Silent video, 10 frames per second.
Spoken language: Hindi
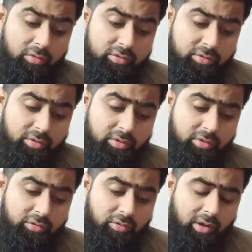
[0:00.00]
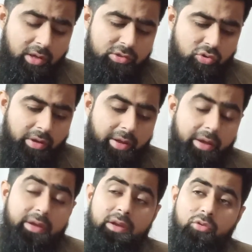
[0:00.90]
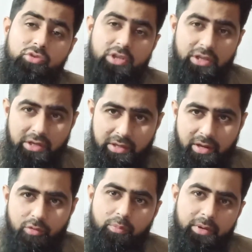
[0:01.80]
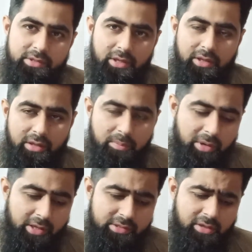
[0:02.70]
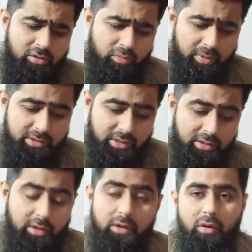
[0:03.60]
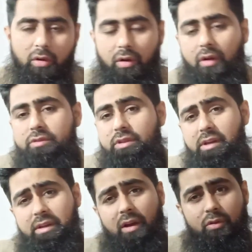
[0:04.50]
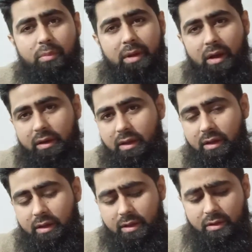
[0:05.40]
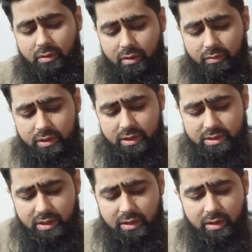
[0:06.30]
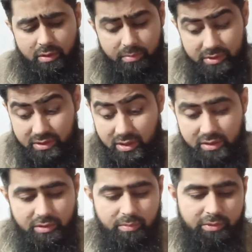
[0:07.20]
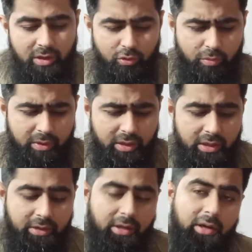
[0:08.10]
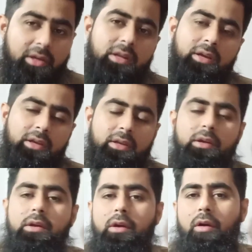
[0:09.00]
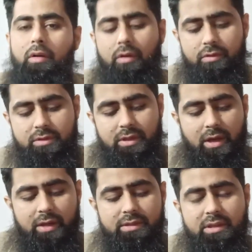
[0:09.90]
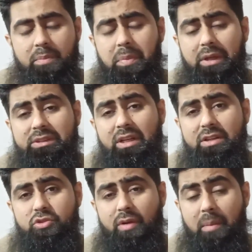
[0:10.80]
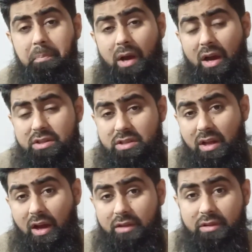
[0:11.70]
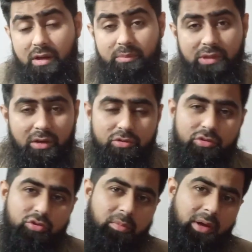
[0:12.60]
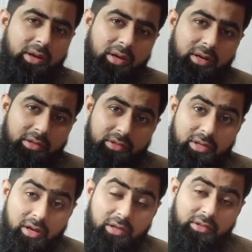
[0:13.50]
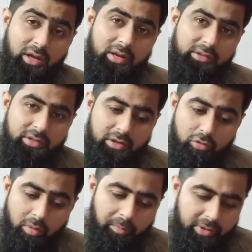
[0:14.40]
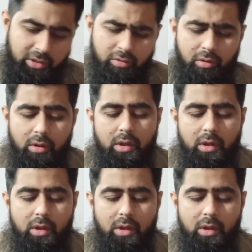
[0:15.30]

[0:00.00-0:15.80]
उस दौरान जो है एक कुछ ईंटें ऊपर से गिरी प्लाजे के ऊपर से और उसकी टांगों में आके लगें और वह नीचे गिरा और मज़ीद टांगों में ईंटें आके लगें और उसकी 80 परसेंट जो है पाँच लाख दिरम तक जो जुर्माना कर दिया अदालत ने कंपनी को